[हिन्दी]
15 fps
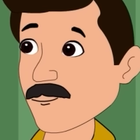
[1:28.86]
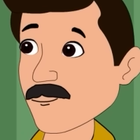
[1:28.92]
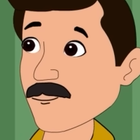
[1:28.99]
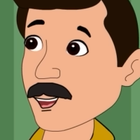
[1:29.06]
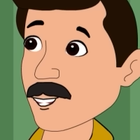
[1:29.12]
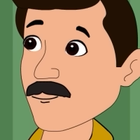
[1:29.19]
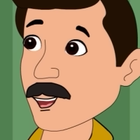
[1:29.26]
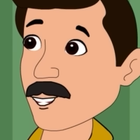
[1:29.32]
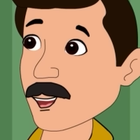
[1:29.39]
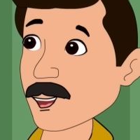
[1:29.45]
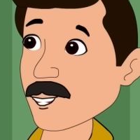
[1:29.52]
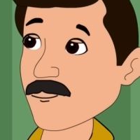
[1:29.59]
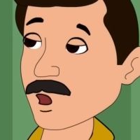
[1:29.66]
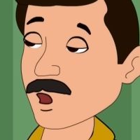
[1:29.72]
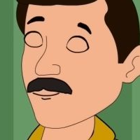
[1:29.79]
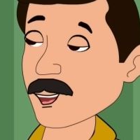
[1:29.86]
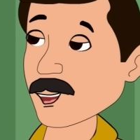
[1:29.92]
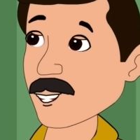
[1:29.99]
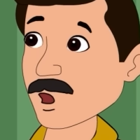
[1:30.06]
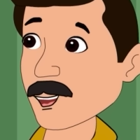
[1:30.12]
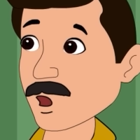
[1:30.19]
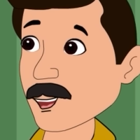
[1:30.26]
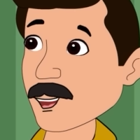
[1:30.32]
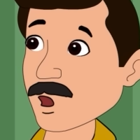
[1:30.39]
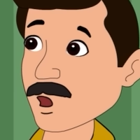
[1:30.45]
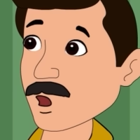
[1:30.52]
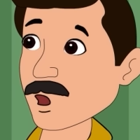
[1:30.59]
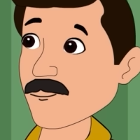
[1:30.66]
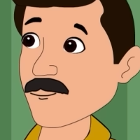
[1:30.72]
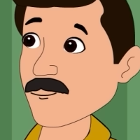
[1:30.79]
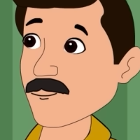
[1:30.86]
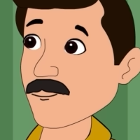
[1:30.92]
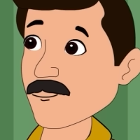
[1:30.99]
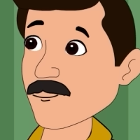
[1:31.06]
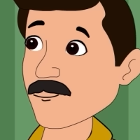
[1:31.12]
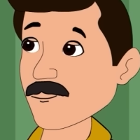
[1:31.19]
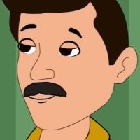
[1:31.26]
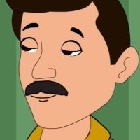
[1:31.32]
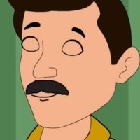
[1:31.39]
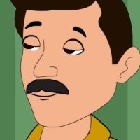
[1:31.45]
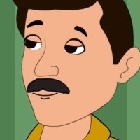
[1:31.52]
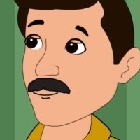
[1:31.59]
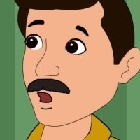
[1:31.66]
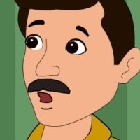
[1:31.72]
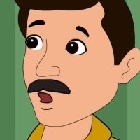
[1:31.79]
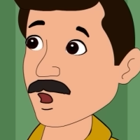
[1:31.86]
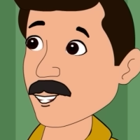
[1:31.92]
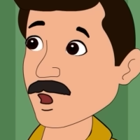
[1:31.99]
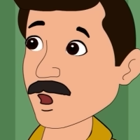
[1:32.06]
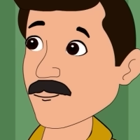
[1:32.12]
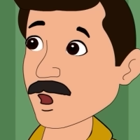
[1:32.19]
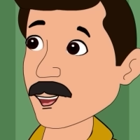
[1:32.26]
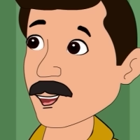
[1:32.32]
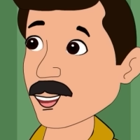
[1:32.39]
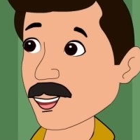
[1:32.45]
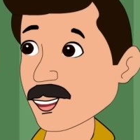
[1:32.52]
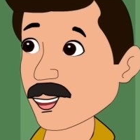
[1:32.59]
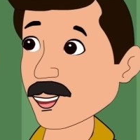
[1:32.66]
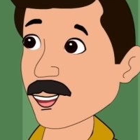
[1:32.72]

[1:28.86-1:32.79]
ये पीछे मेरा बंगला देख रहे हो कैसे बनाया है